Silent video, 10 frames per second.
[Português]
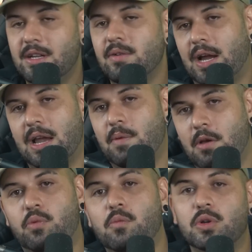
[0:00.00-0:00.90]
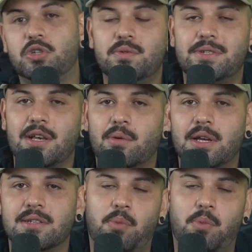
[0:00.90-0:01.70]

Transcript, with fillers: Não, cara, é, é por motivo de segurança.